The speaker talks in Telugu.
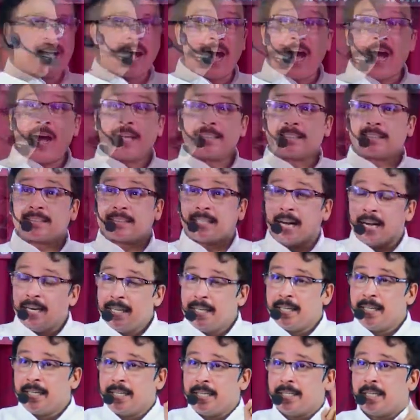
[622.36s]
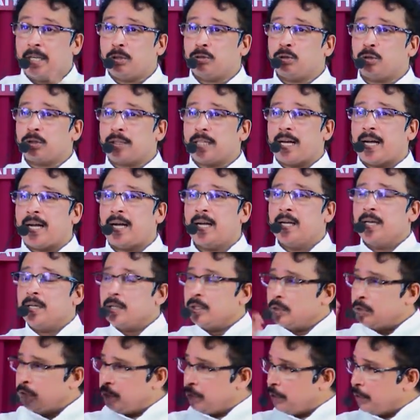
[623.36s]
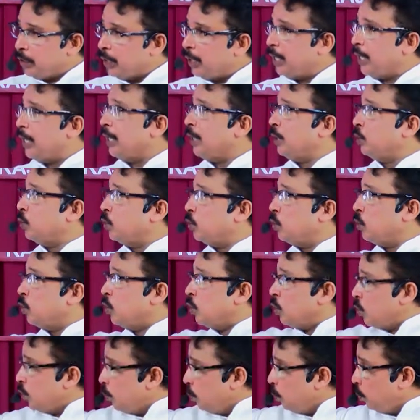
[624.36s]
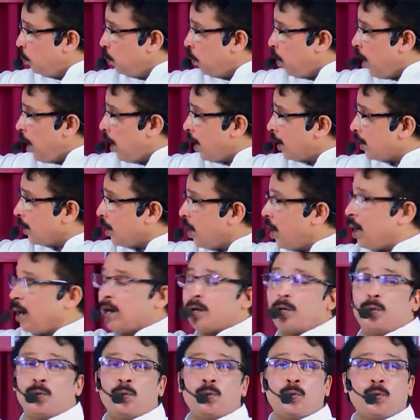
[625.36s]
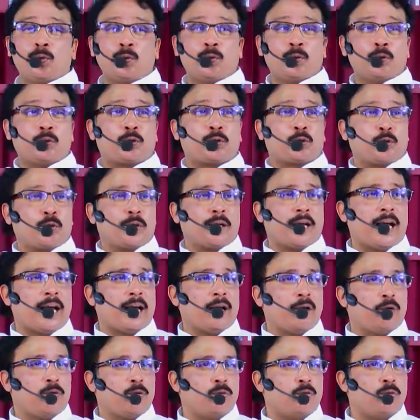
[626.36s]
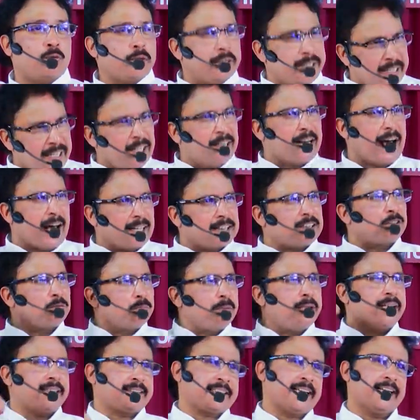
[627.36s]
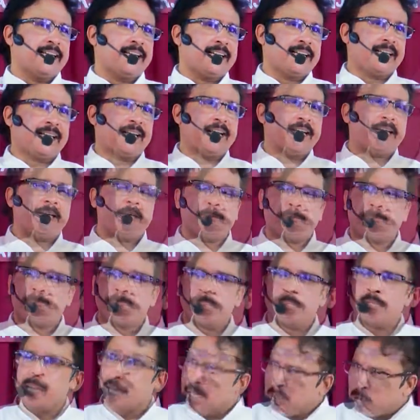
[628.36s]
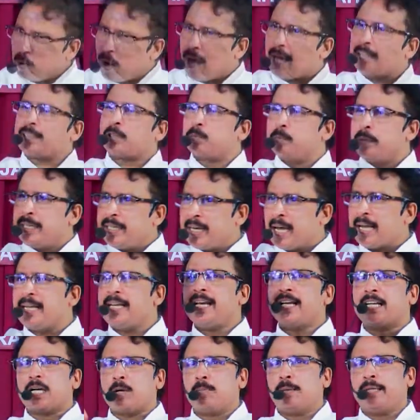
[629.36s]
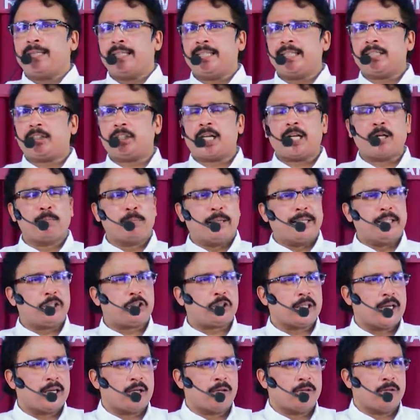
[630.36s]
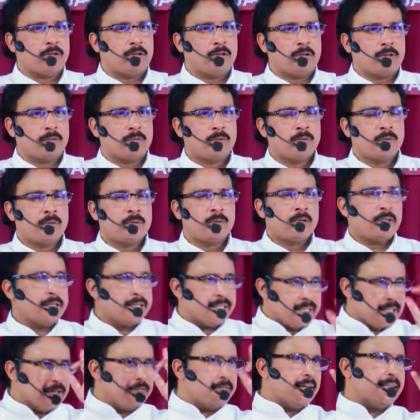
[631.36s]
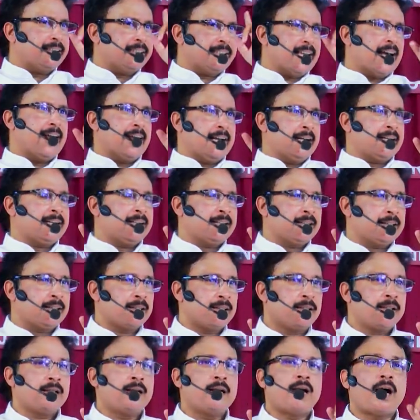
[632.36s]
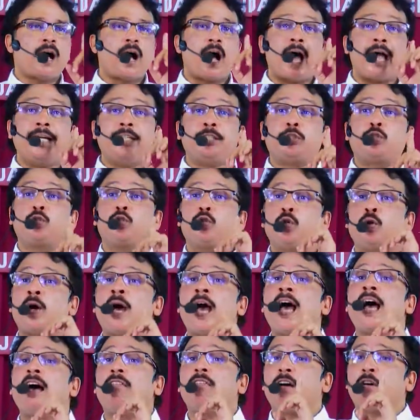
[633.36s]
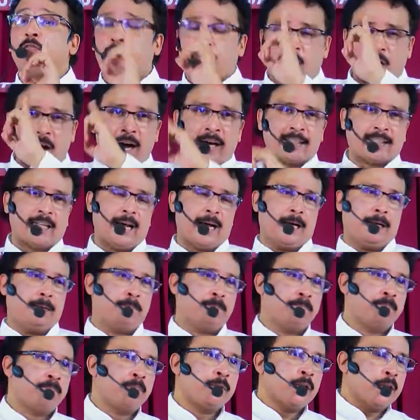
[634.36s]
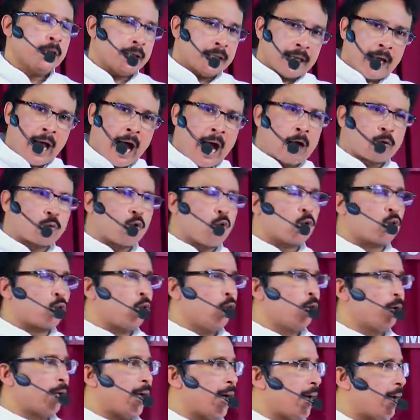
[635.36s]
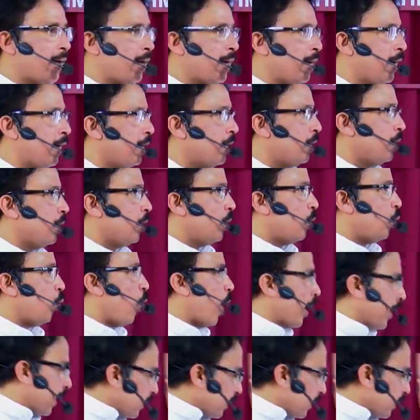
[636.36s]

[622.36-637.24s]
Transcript: ఆ తండ్రి ఎదుట నేను మోకాళ్ళూనుచున్నాను నేను ఆత్మీయ తండ్రిని నేను ఆత్మీయంగా అనేక మంది జన్మనిచ్చాను ఈవెన్ దెన్ ఐ టు హ్యావ్ ఎ ఫాదర్ నాకు కూడా ఒక